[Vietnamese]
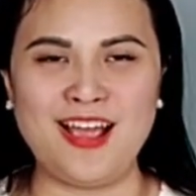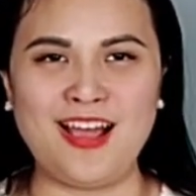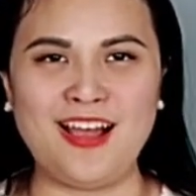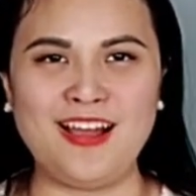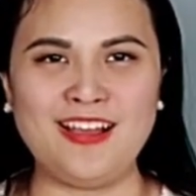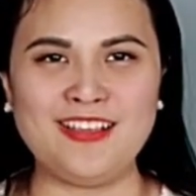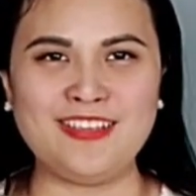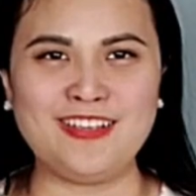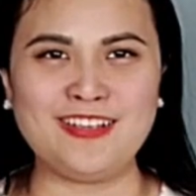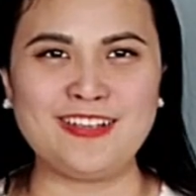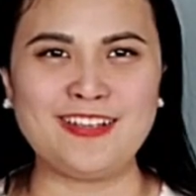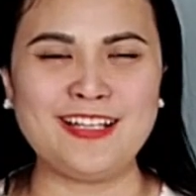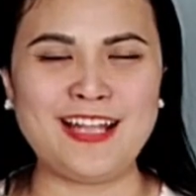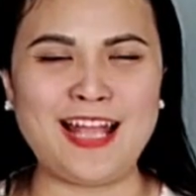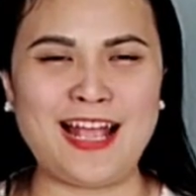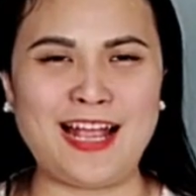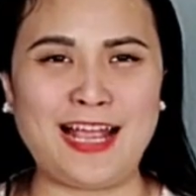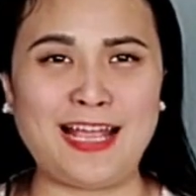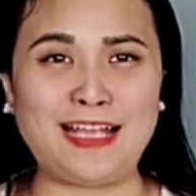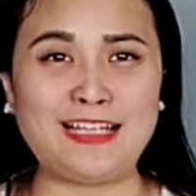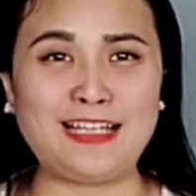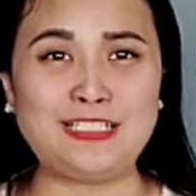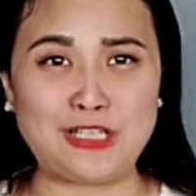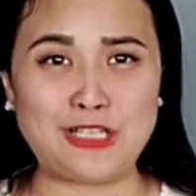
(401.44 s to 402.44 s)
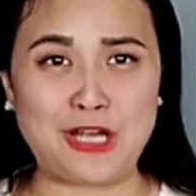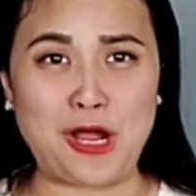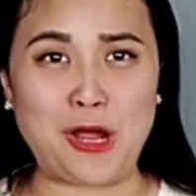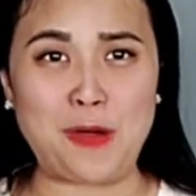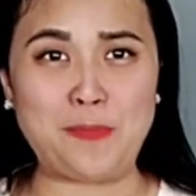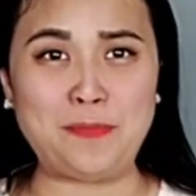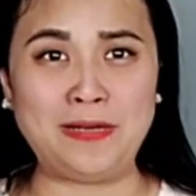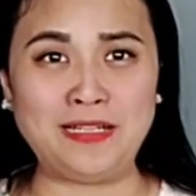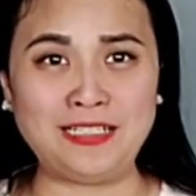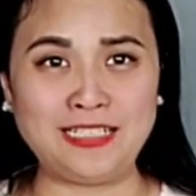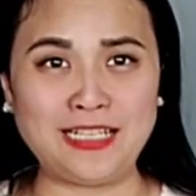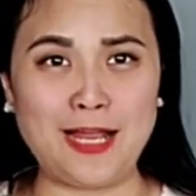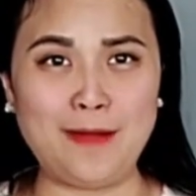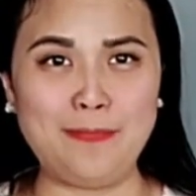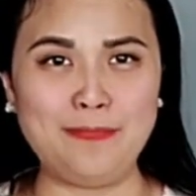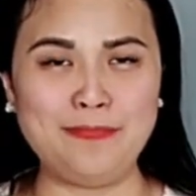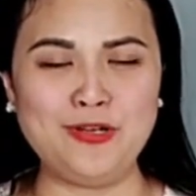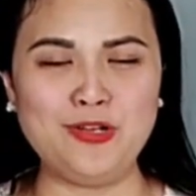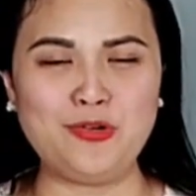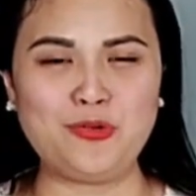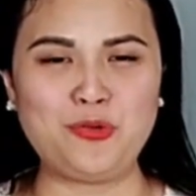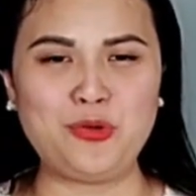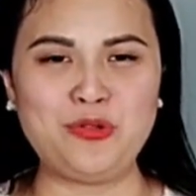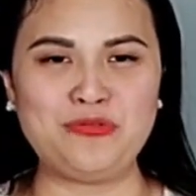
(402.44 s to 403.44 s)
à, những cái thằng ăn trộm ăn
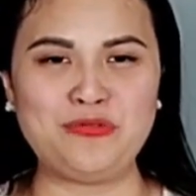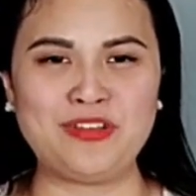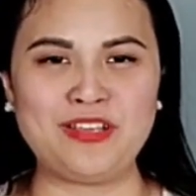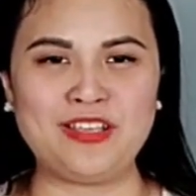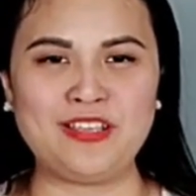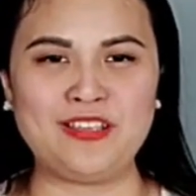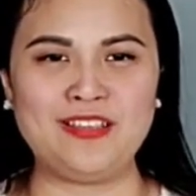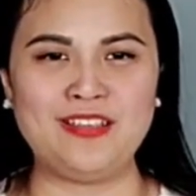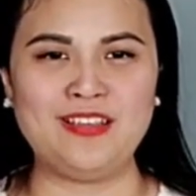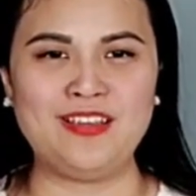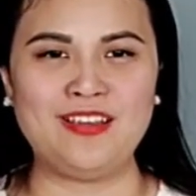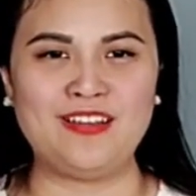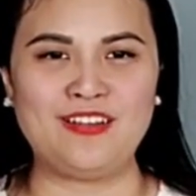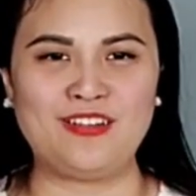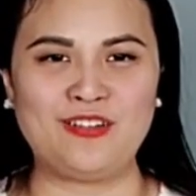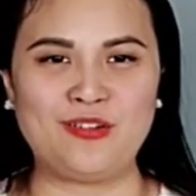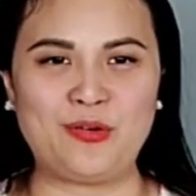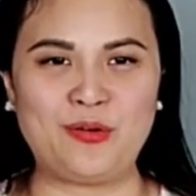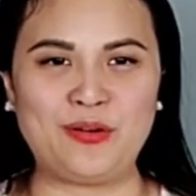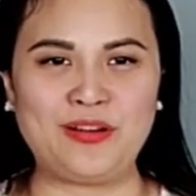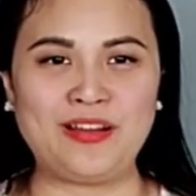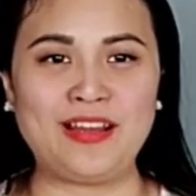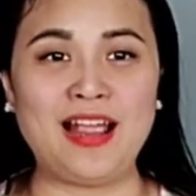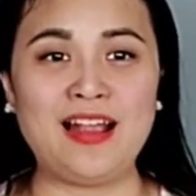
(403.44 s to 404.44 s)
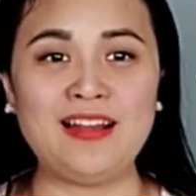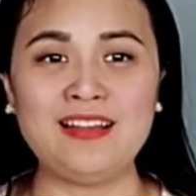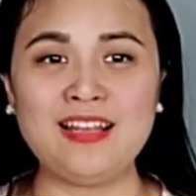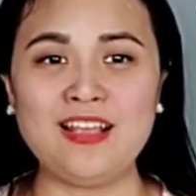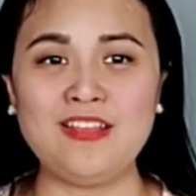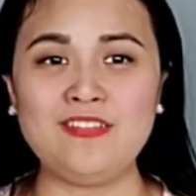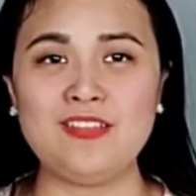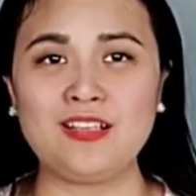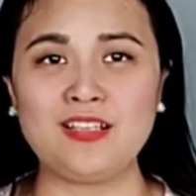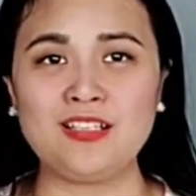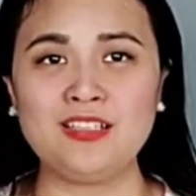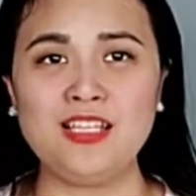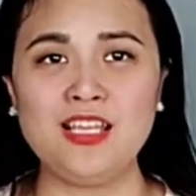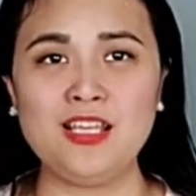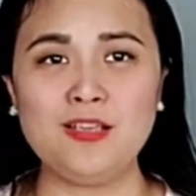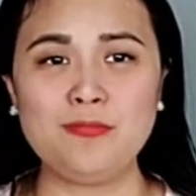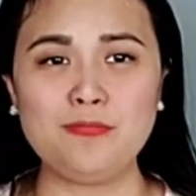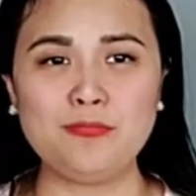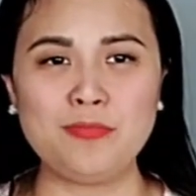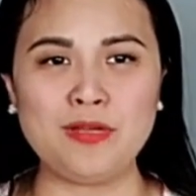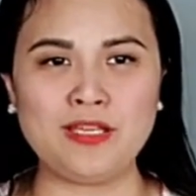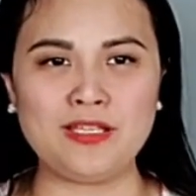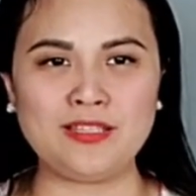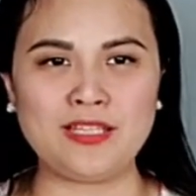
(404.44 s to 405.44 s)
cắp đó quý vị rồi gắn theo những cái
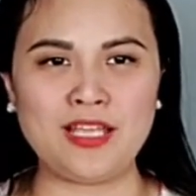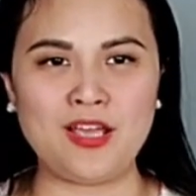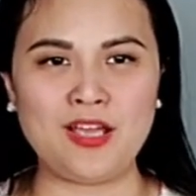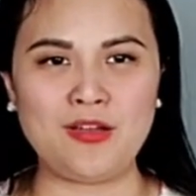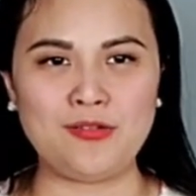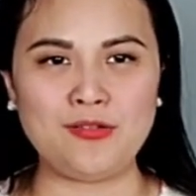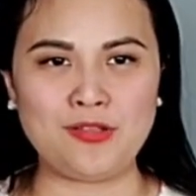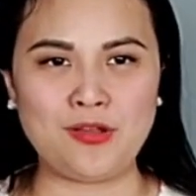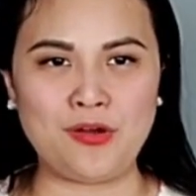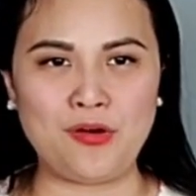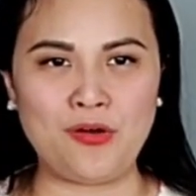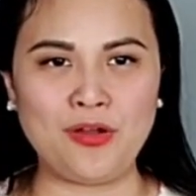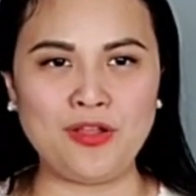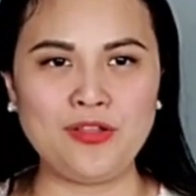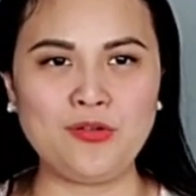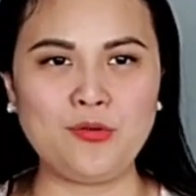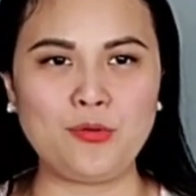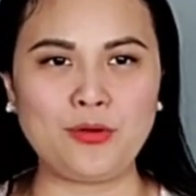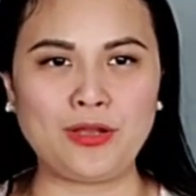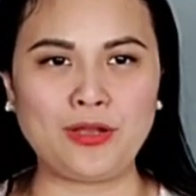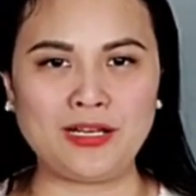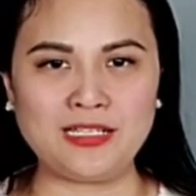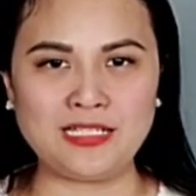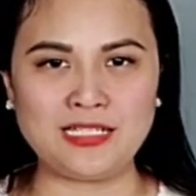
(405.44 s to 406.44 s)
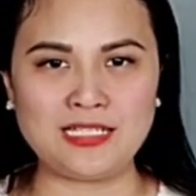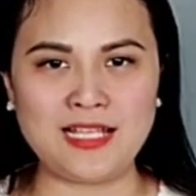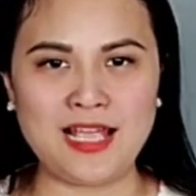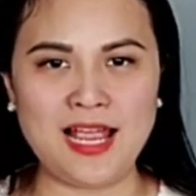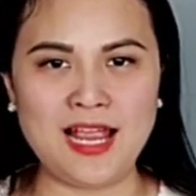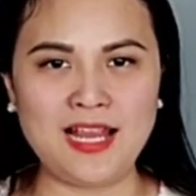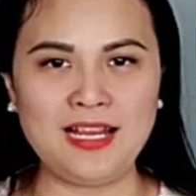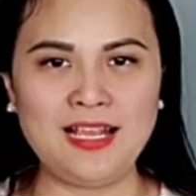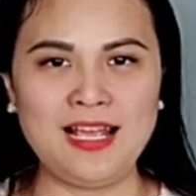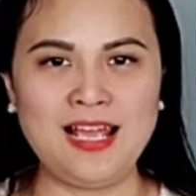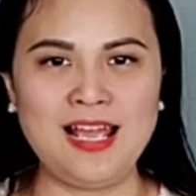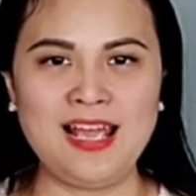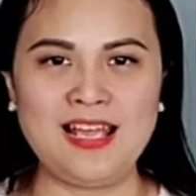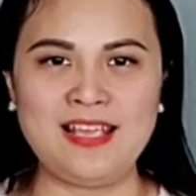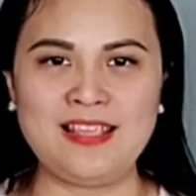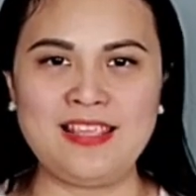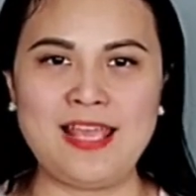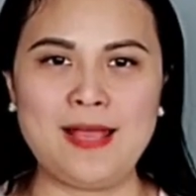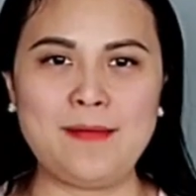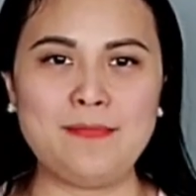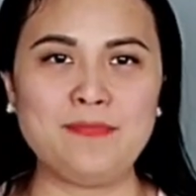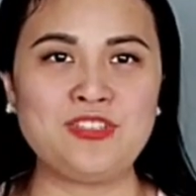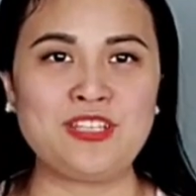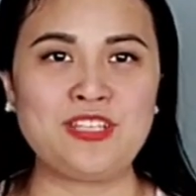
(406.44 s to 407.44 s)
thiết bị theo dõi của cảnh sát
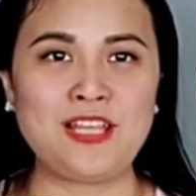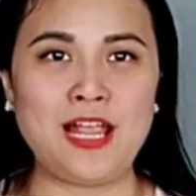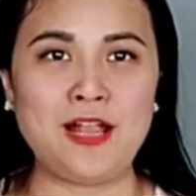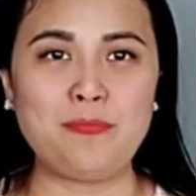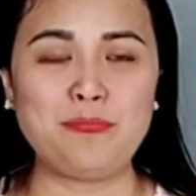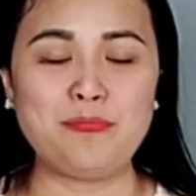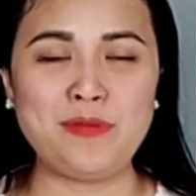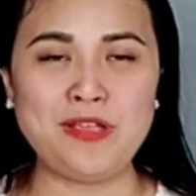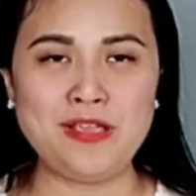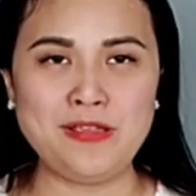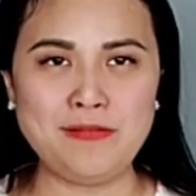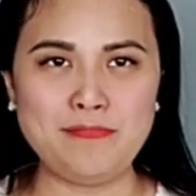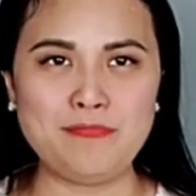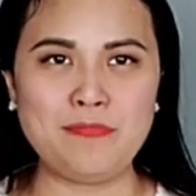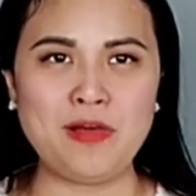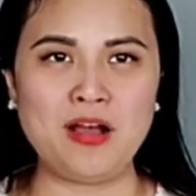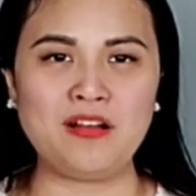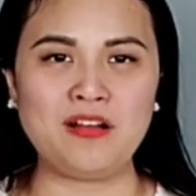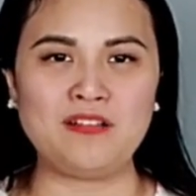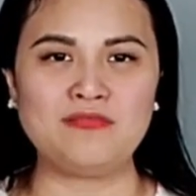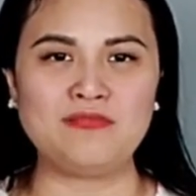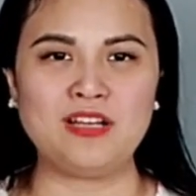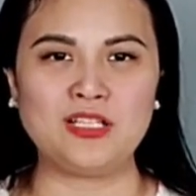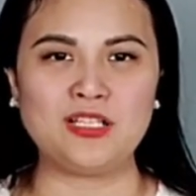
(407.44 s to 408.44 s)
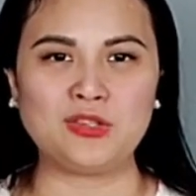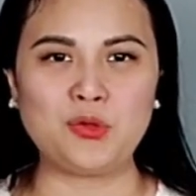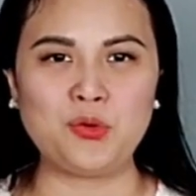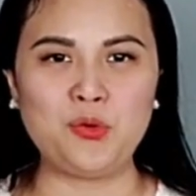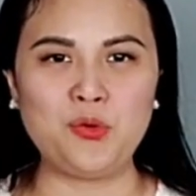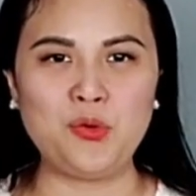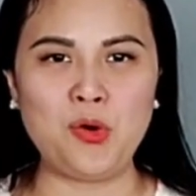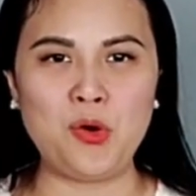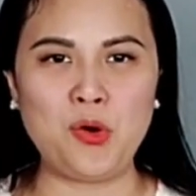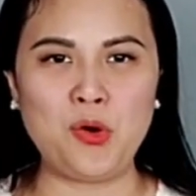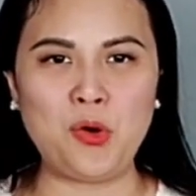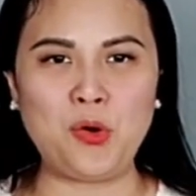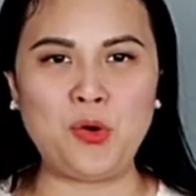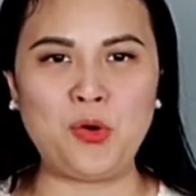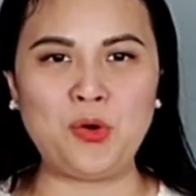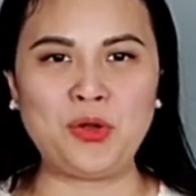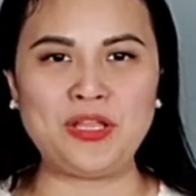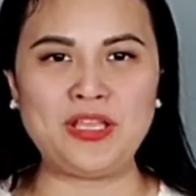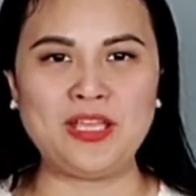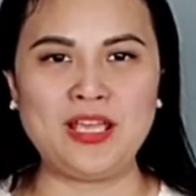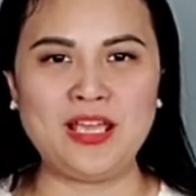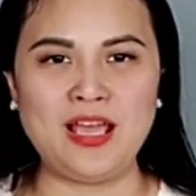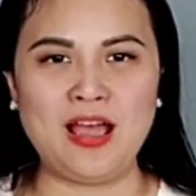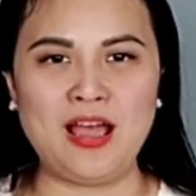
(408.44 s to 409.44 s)
giám sát bí mật và thu
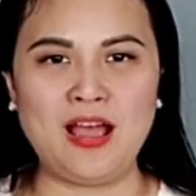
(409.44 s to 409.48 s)
hồi